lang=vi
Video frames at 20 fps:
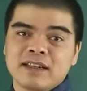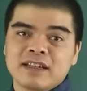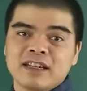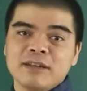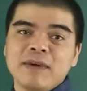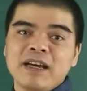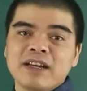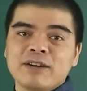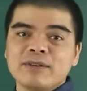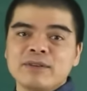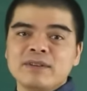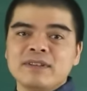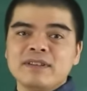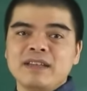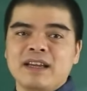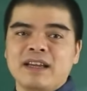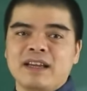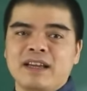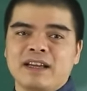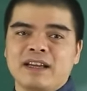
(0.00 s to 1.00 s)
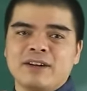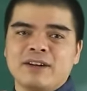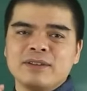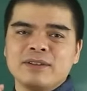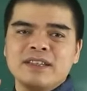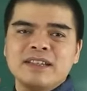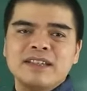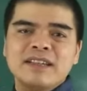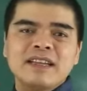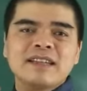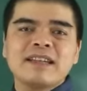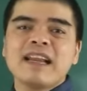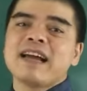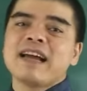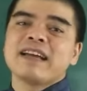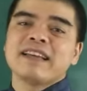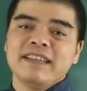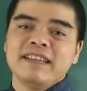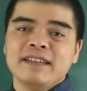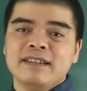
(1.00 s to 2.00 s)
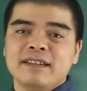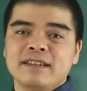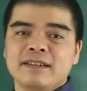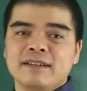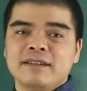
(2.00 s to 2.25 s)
các bạn có thể có tính cách đa nghi